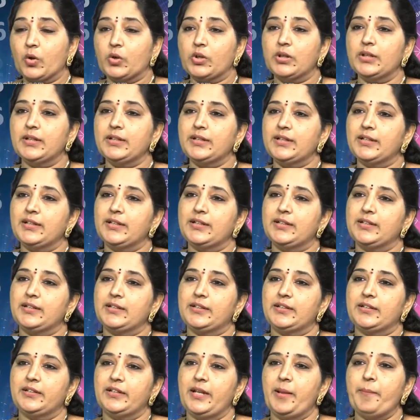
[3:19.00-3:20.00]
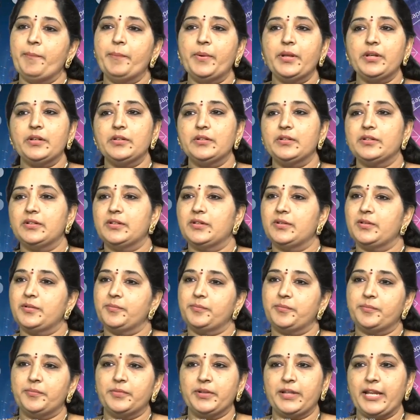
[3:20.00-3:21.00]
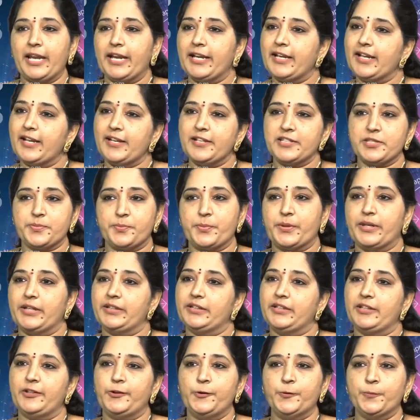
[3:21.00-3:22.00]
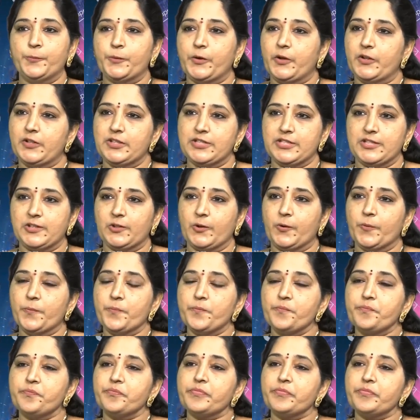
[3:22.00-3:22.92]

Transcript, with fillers: ఒక్కొక్క నెంబర్ కేటాయించబడింది న్యూమరాలజీలో